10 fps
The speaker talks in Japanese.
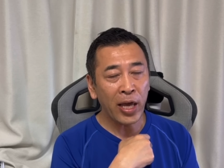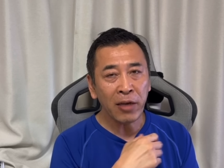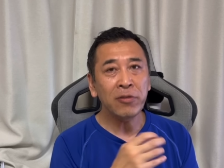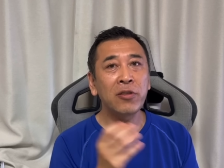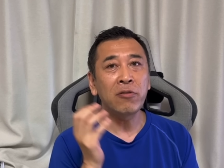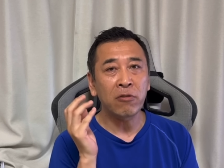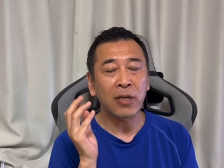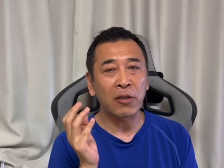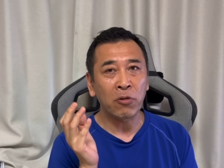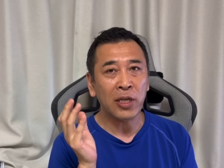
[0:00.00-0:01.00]
F16
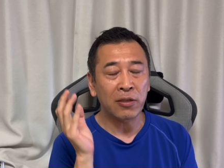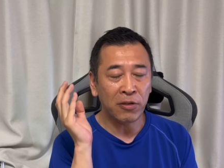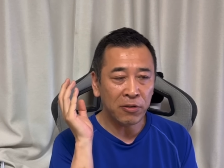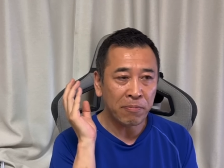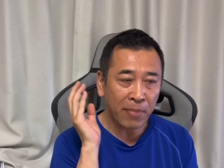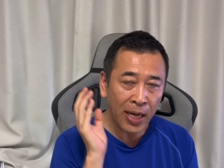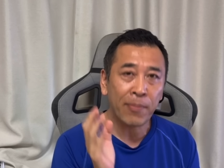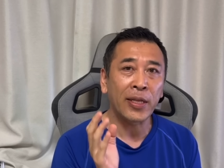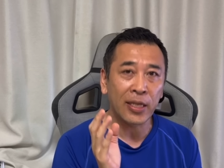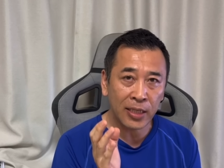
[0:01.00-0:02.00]
がとにかく来る前
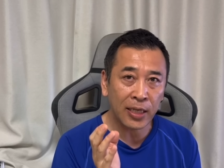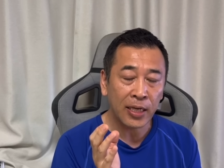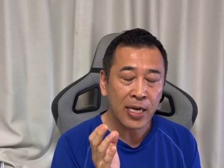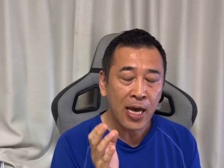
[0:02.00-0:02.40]
までに、